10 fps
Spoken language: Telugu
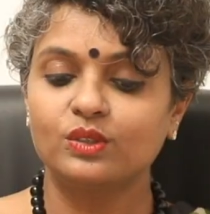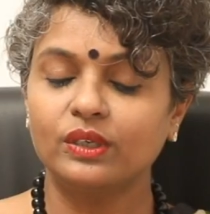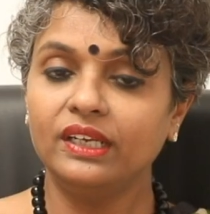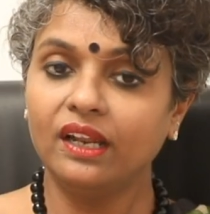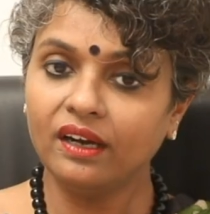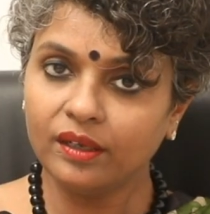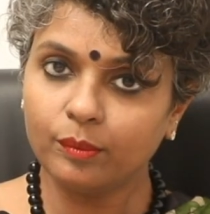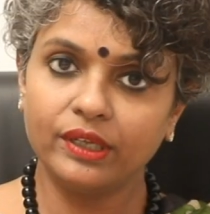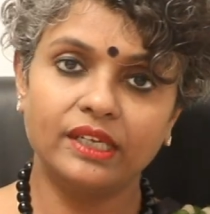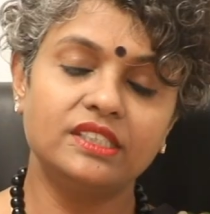సో
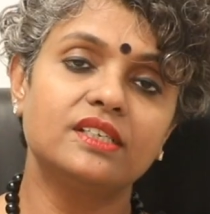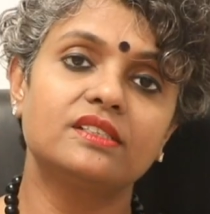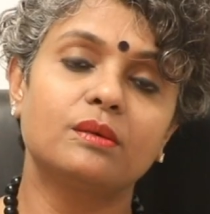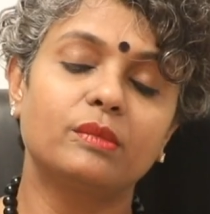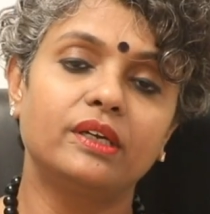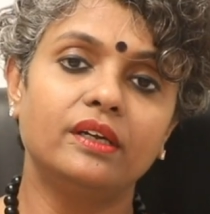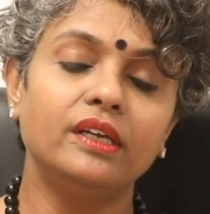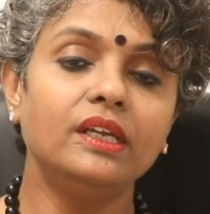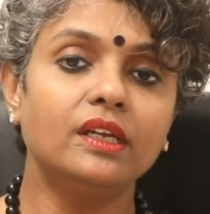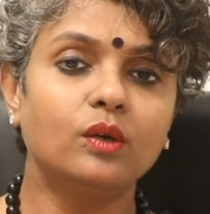ఇలాంటప్పుడు ఏం చేస్తామంటే
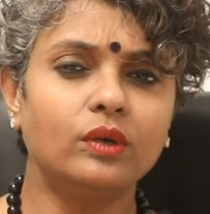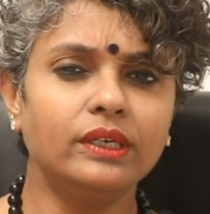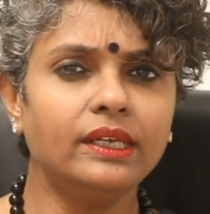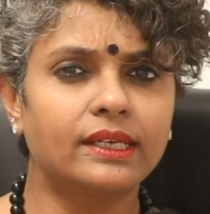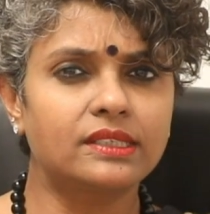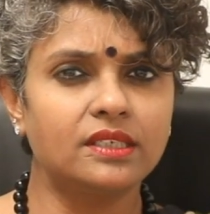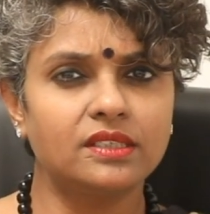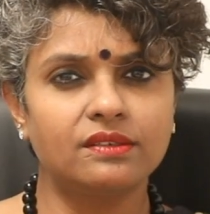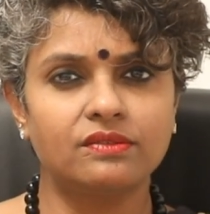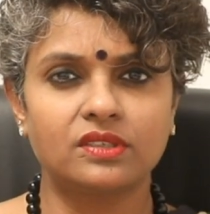అంటే ఇంకొన్ని
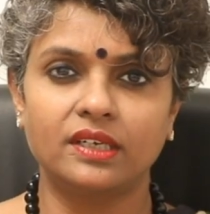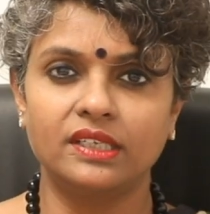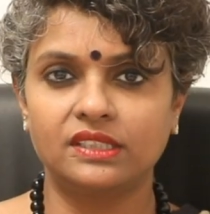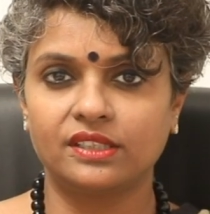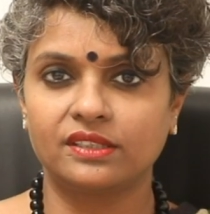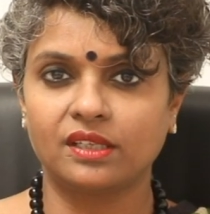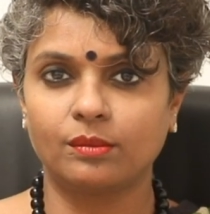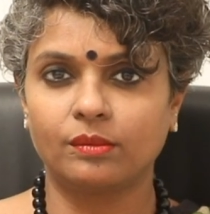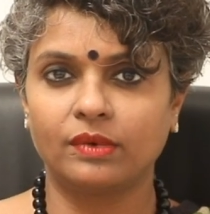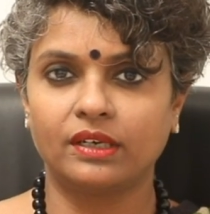ఎక్స్టెన్సివ్ స్టడీస్
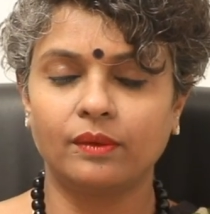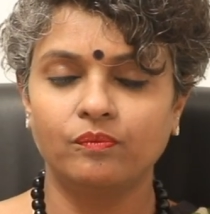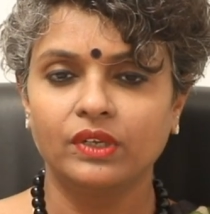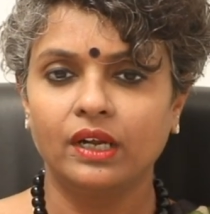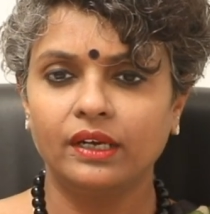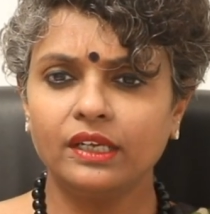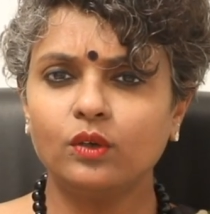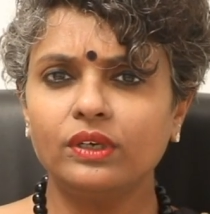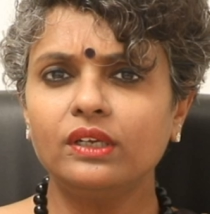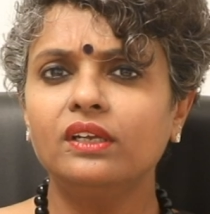చేస్తామన్నమాట అంటే
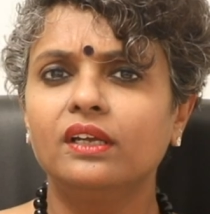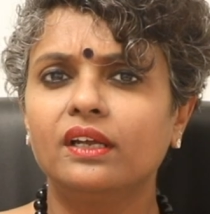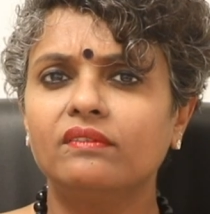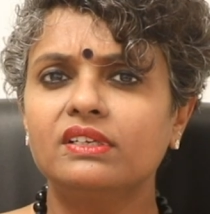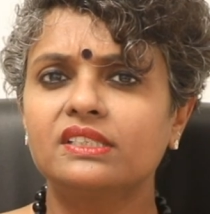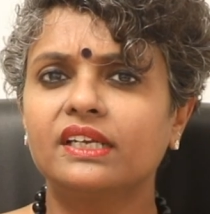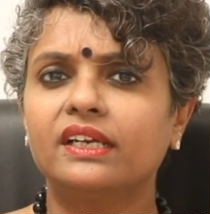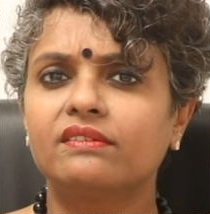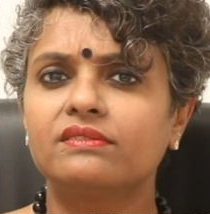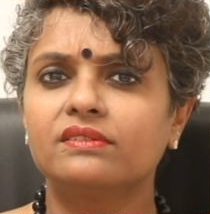ఇంకొన్ని
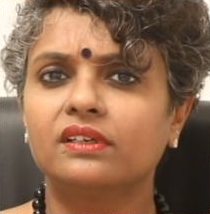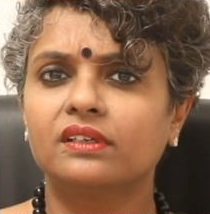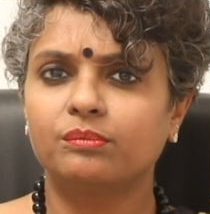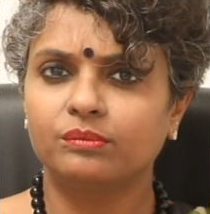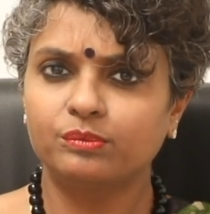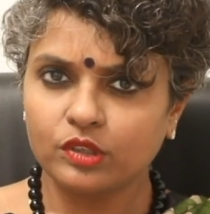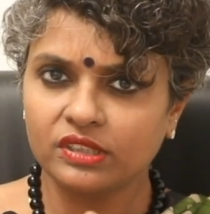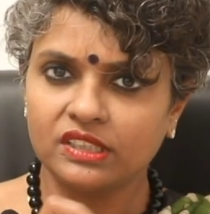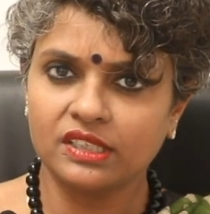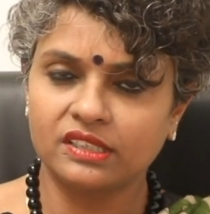ఇన్వెస్టిగేటివ్
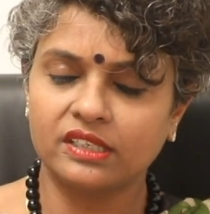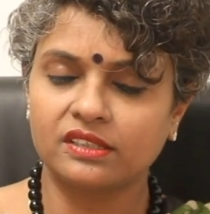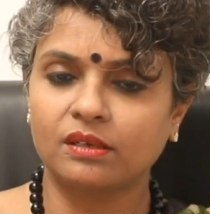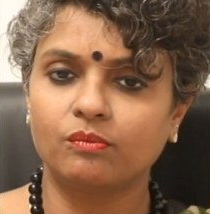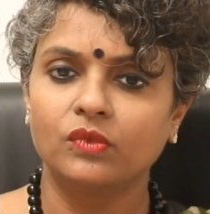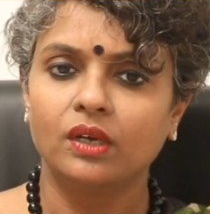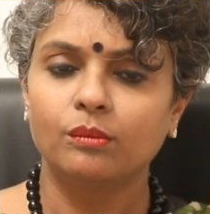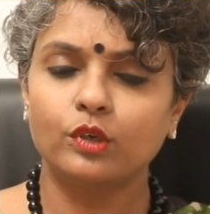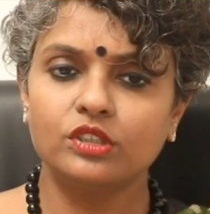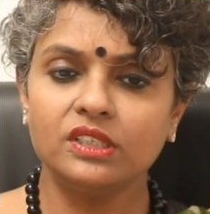ప్రొసీజర్స్ చేస్తాం
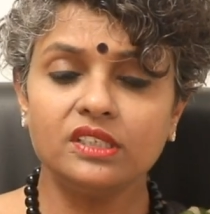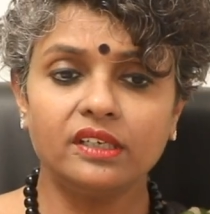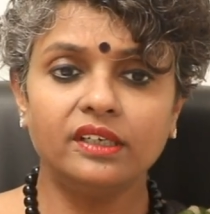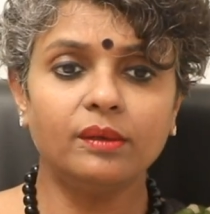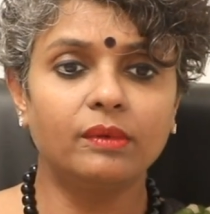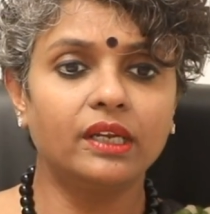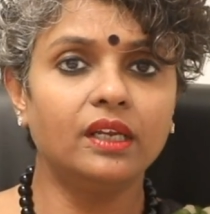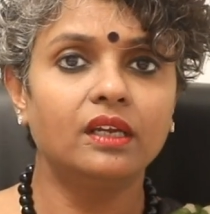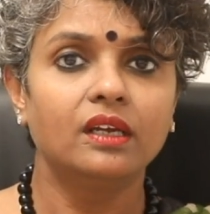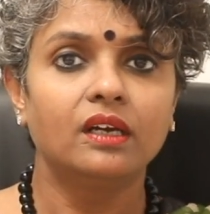ప్రొసీజర్ అంటే మరి
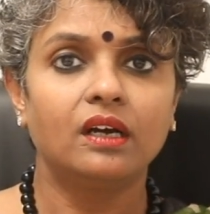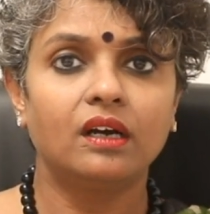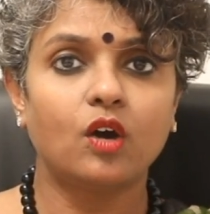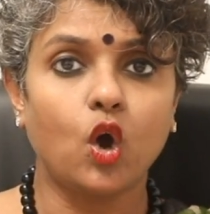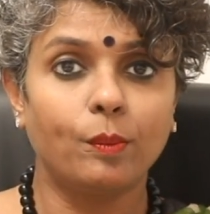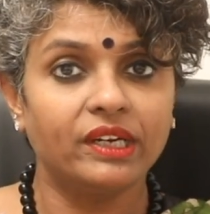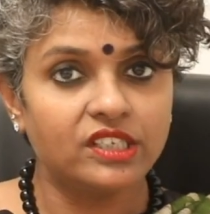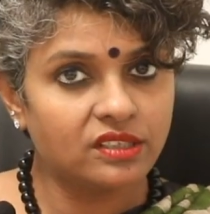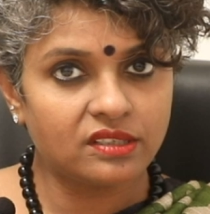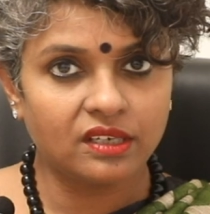
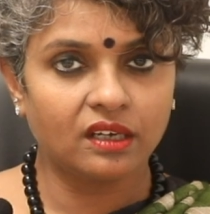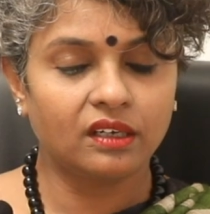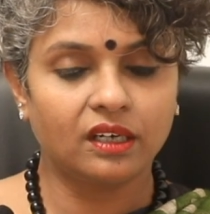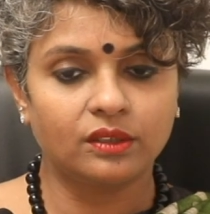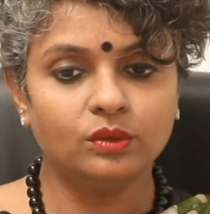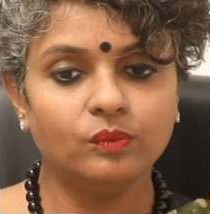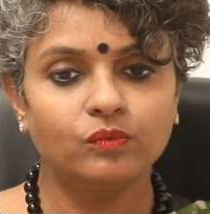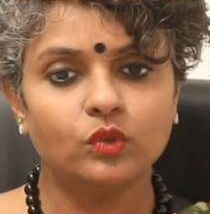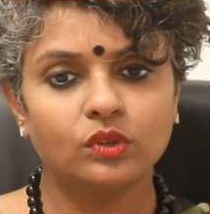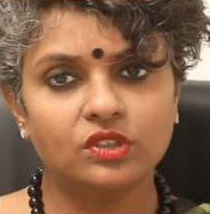ఆపరేషన్స్ లాగా కాదు
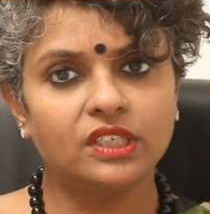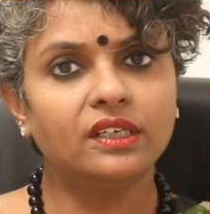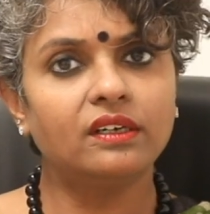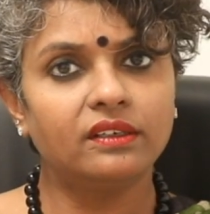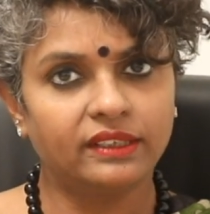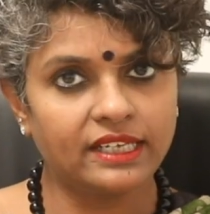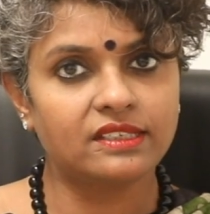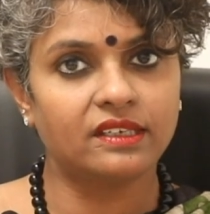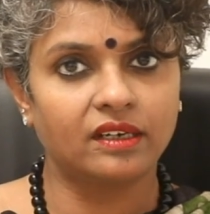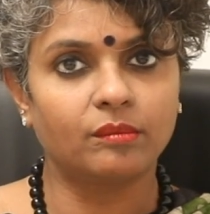చిన్న
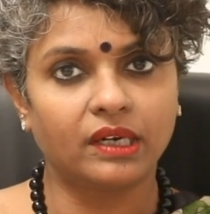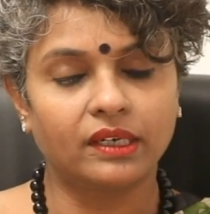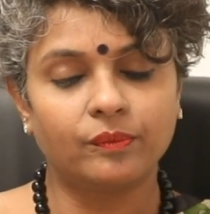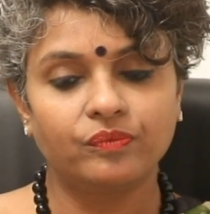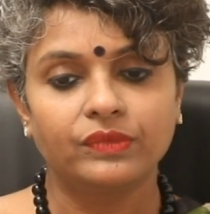టెస్ట్లు అనమాట